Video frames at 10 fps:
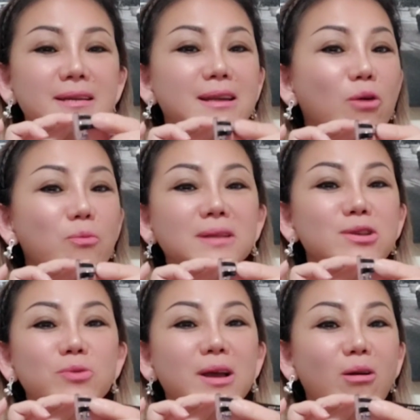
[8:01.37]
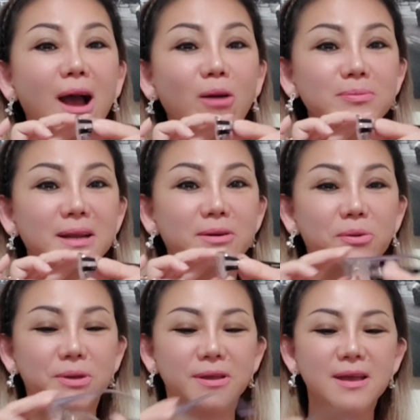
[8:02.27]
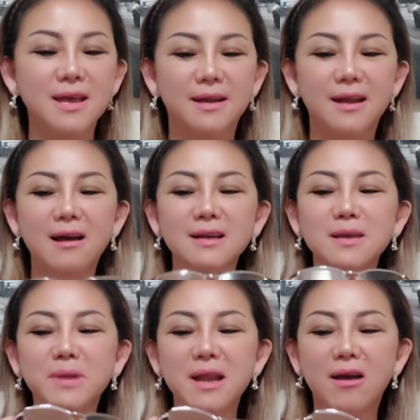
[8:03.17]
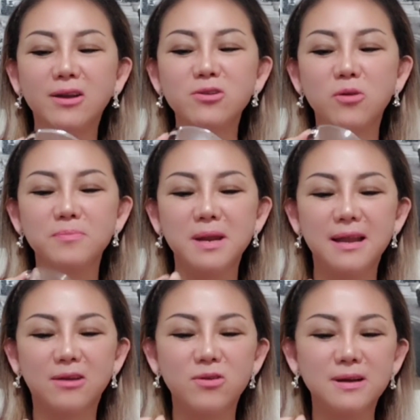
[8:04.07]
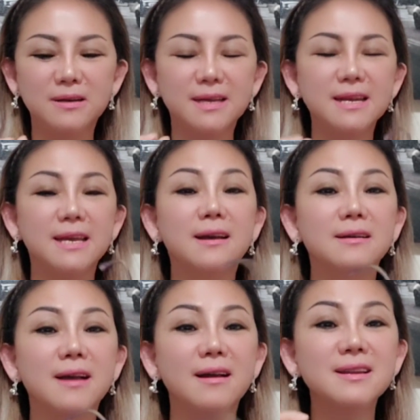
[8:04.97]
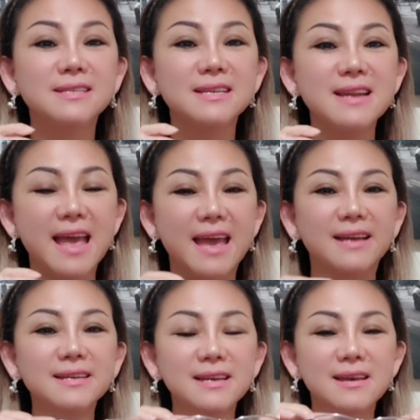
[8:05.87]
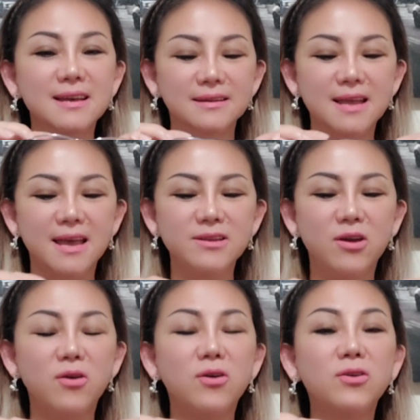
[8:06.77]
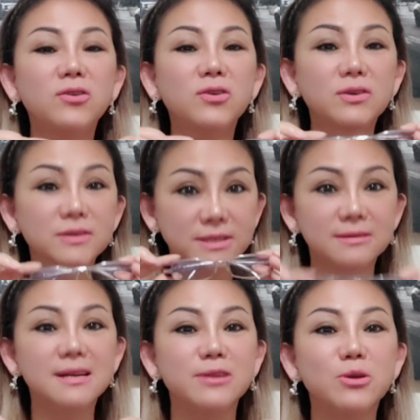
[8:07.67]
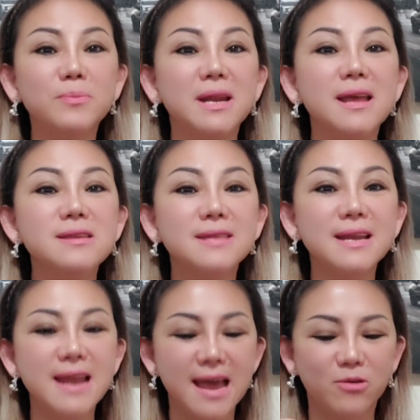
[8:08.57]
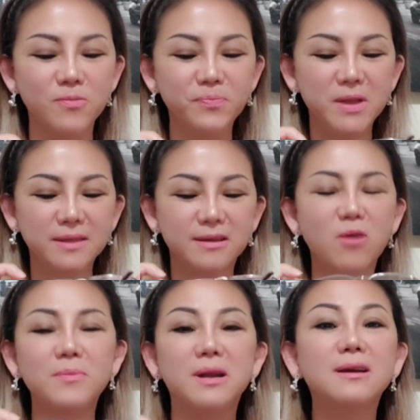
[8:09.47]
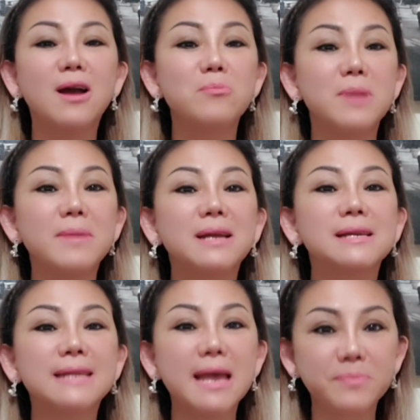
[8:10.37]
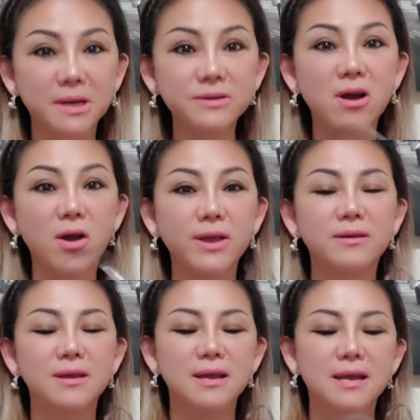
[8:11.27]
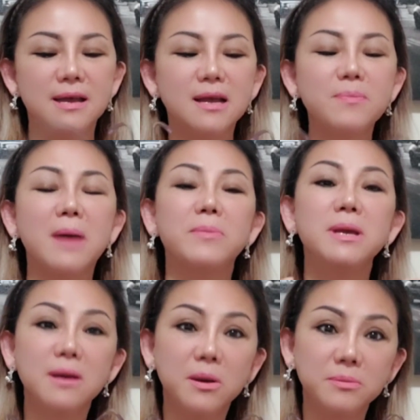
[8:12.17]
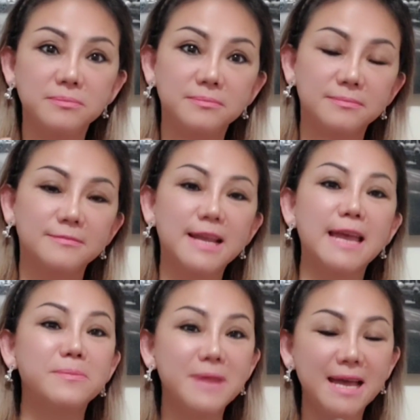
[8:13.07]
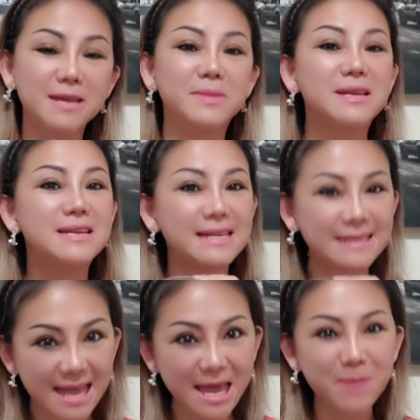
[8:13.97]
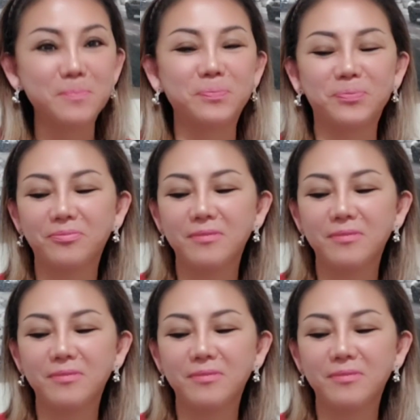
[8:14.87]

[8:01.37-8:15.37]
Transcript: thấy nó đâu mất tiêu cái con ốc này rồi. Đó, cái mình hỏi con mình là con ơi cái này cần gửi lên trên hãng để nó sửa lại cho mình hay như thế nào. Thì con mình nói không, mẹ mang ra xem thử coi. Các bạn biết không, ngày hôm nay mình đi ra xem